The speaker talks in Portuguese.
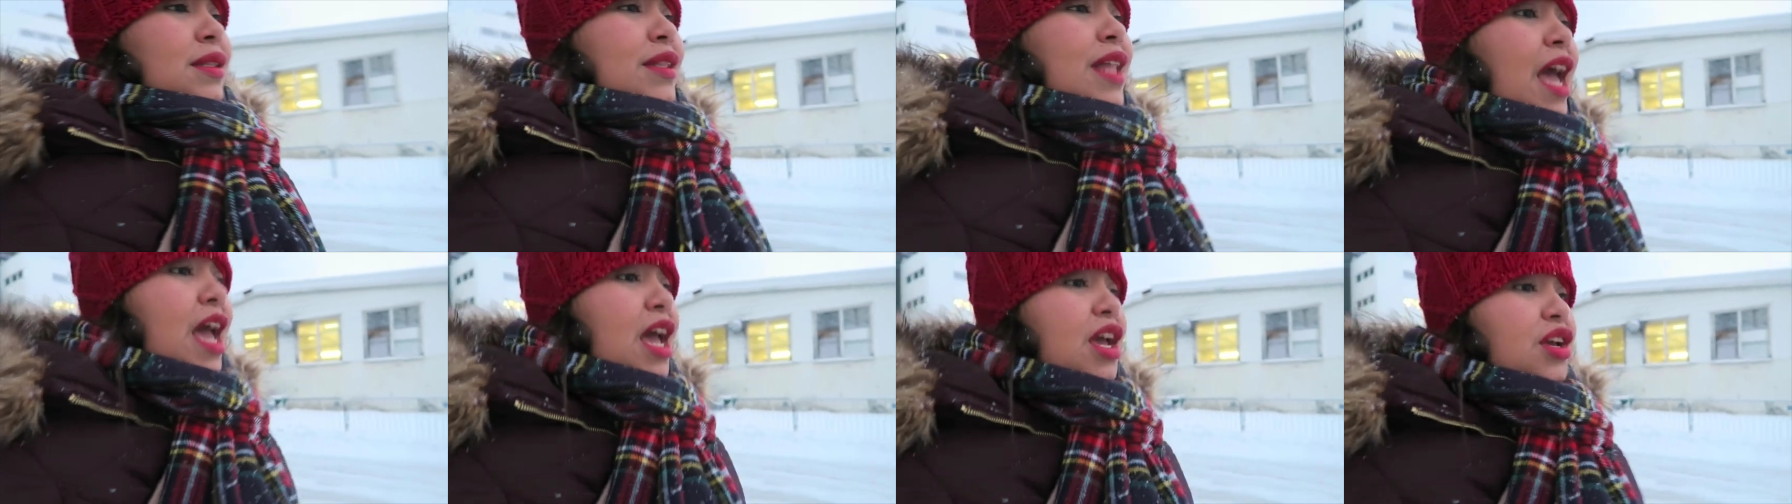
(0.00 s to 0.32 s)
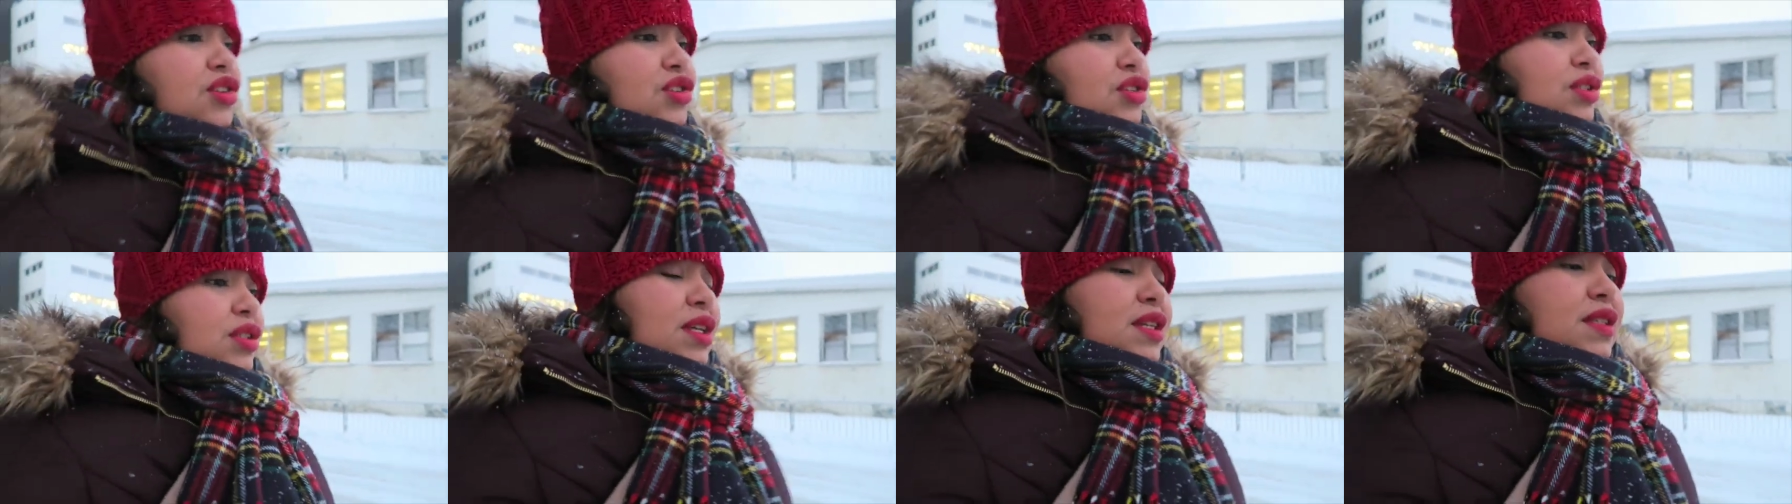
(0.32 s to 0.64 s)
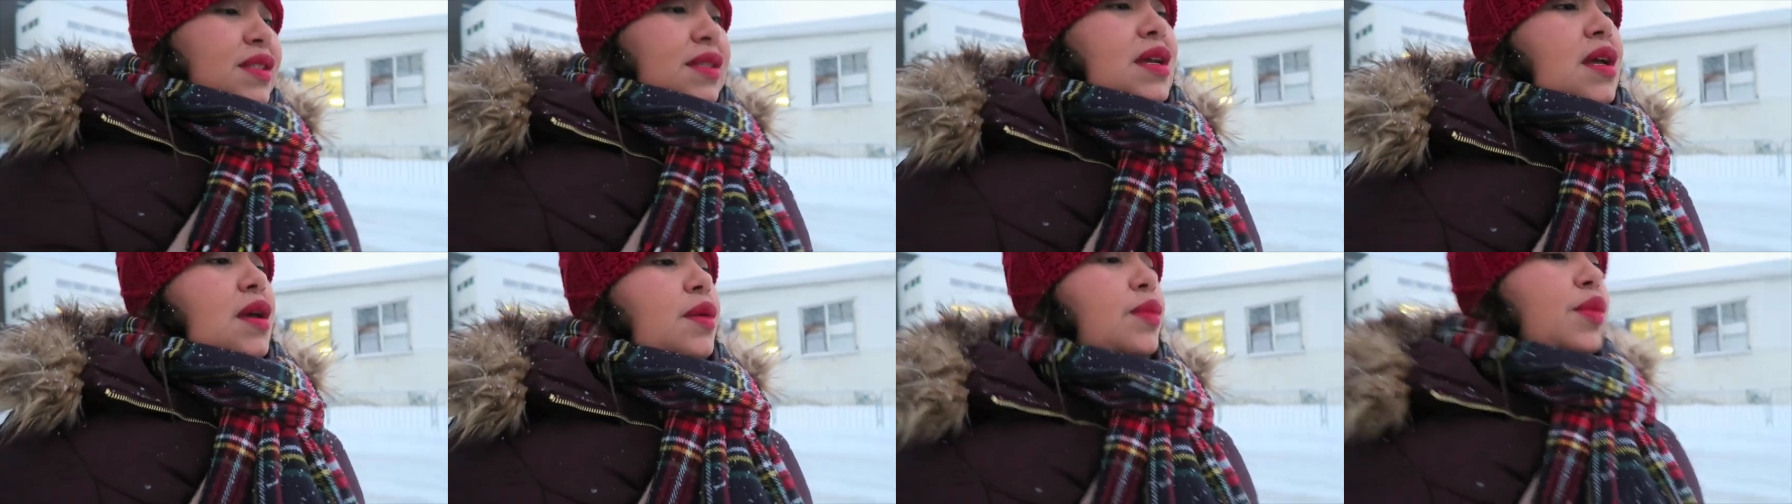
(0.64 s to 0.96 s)
10 de
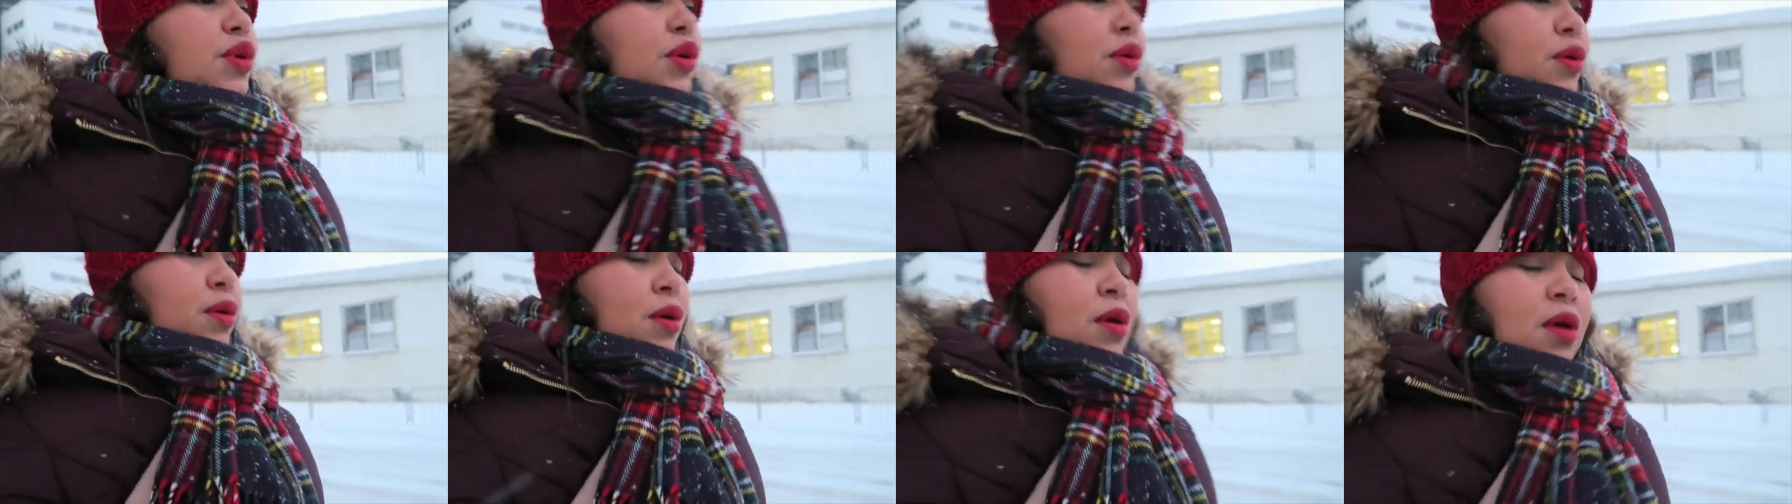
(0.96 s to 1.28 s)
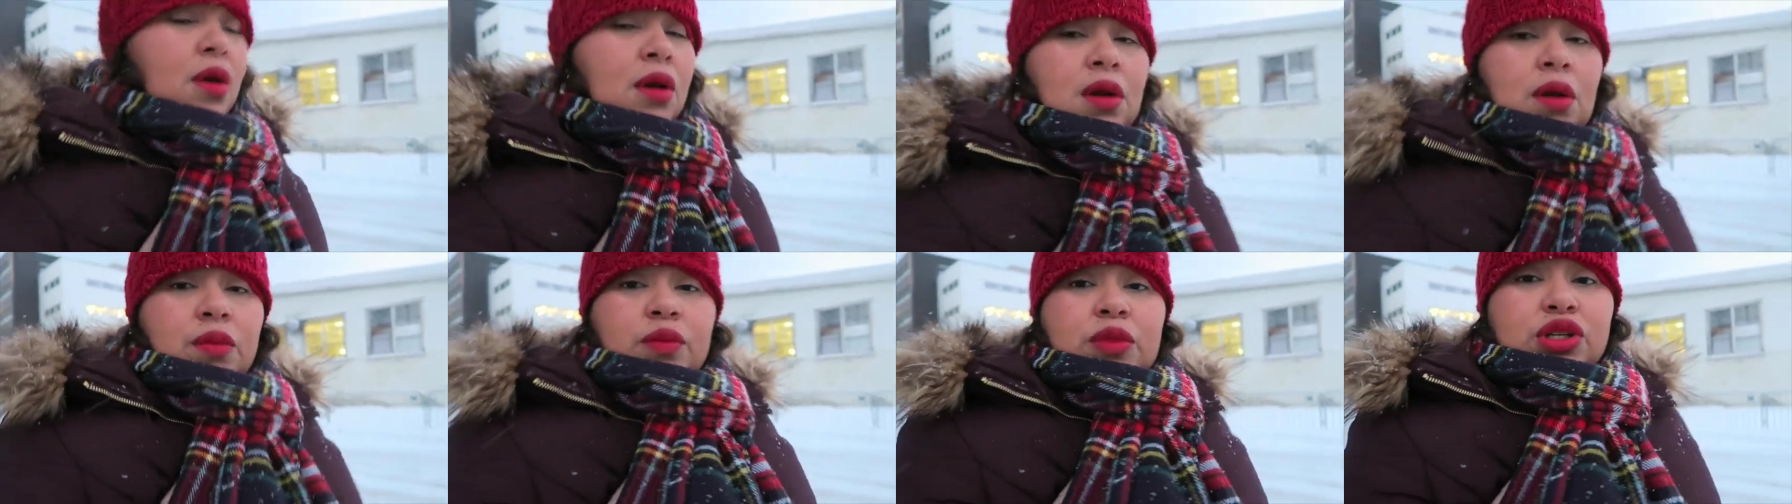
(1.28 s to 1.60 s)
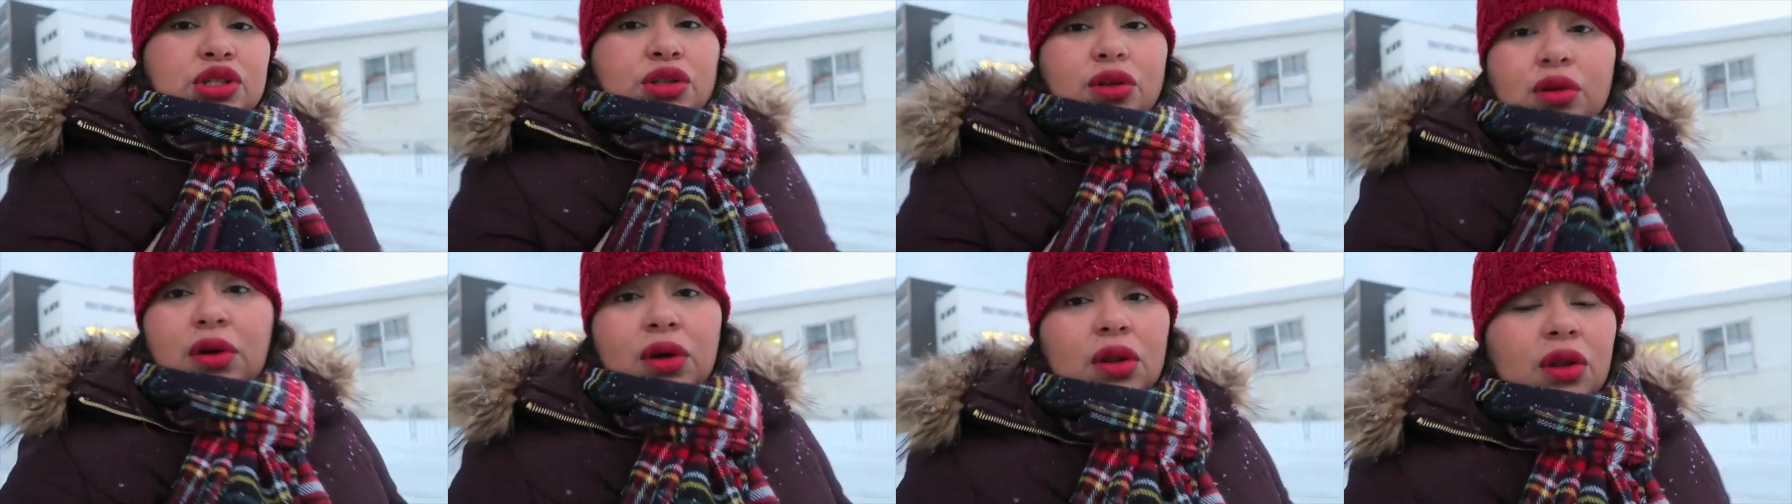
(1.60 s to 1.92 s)
dezembro,
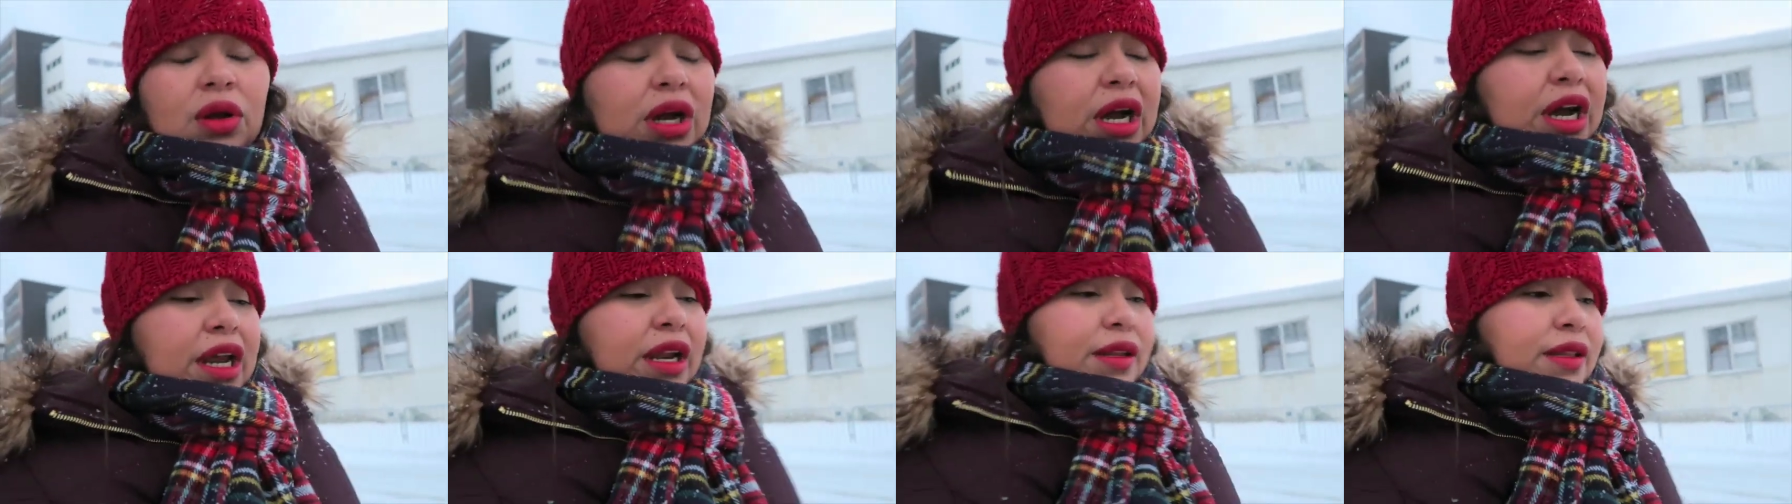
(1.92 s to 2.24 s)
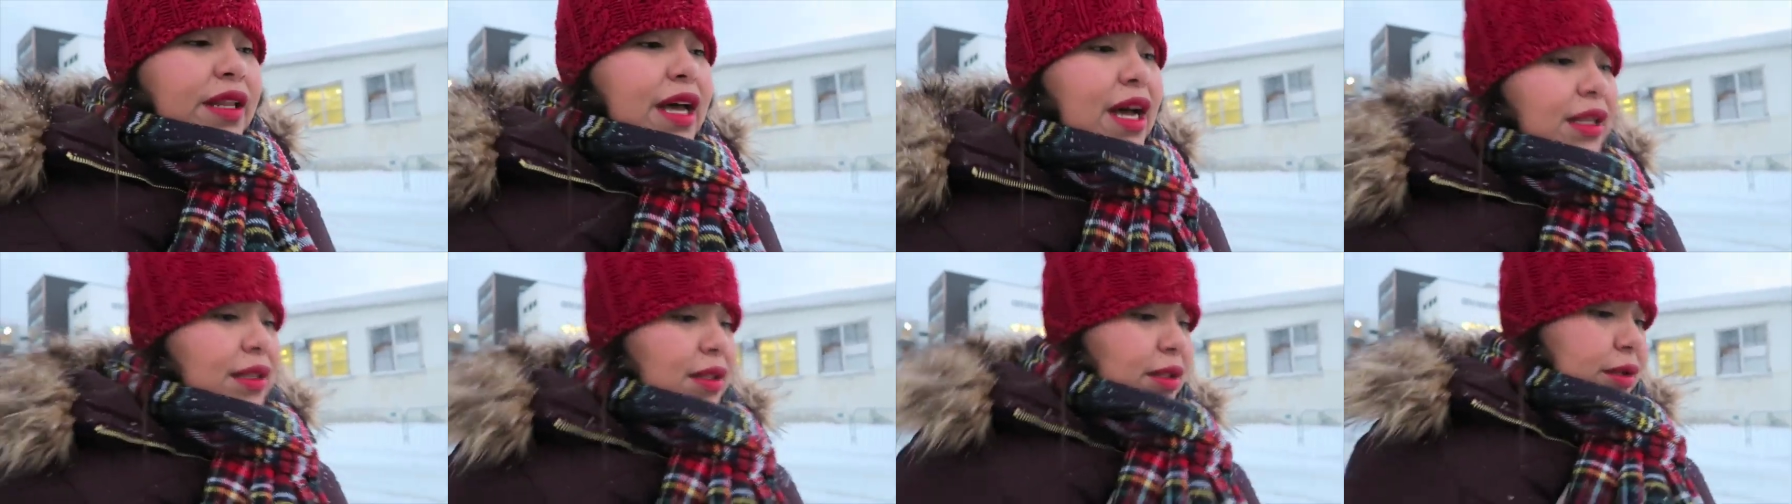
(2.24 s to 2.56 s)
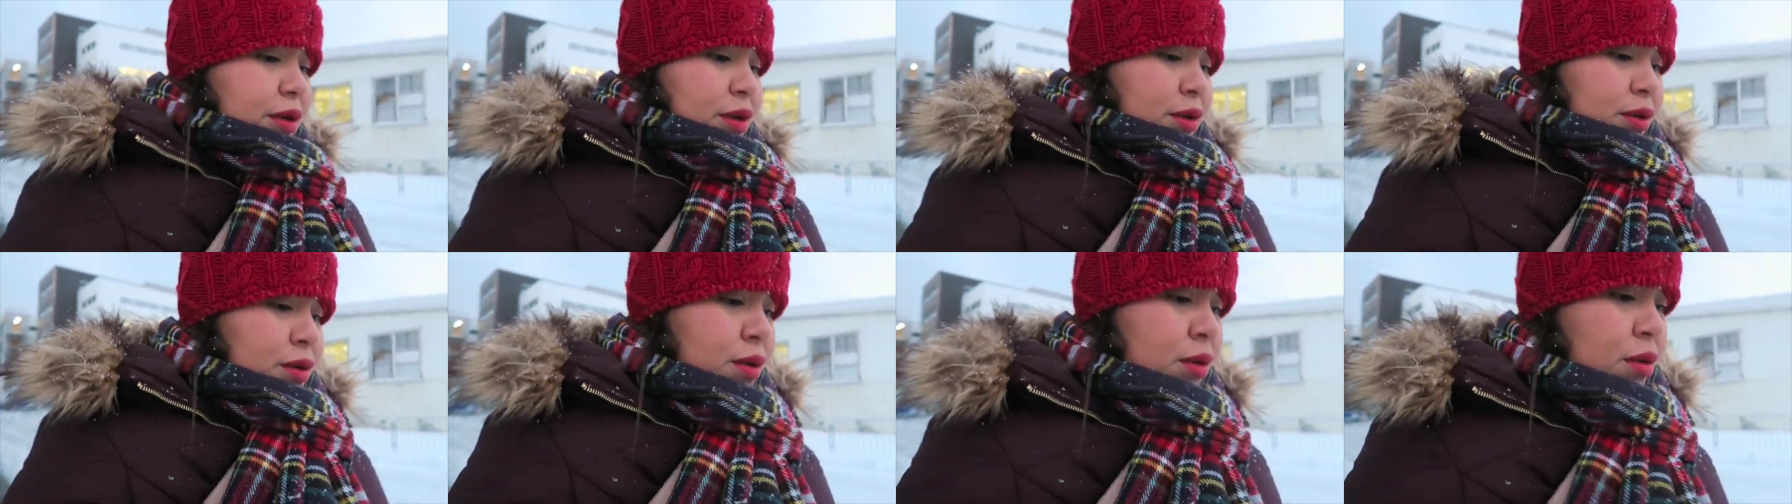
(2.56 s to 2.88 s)
mas não colocaram a
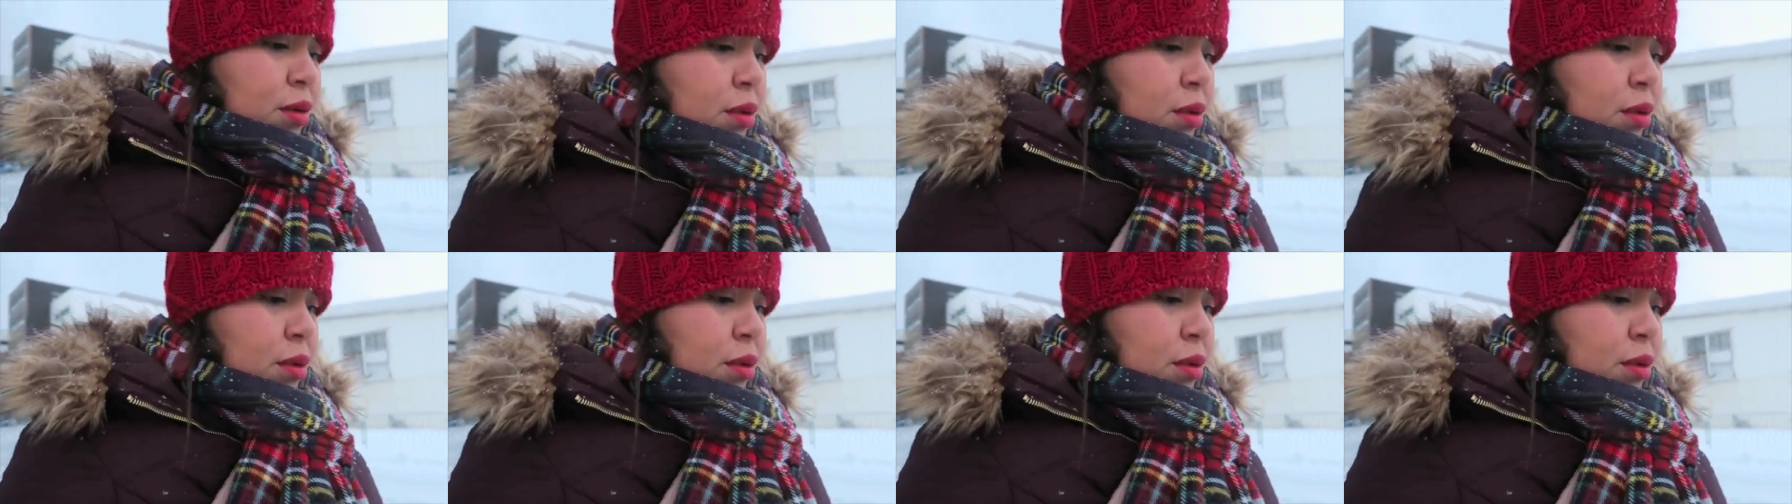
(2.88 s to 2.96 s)
data.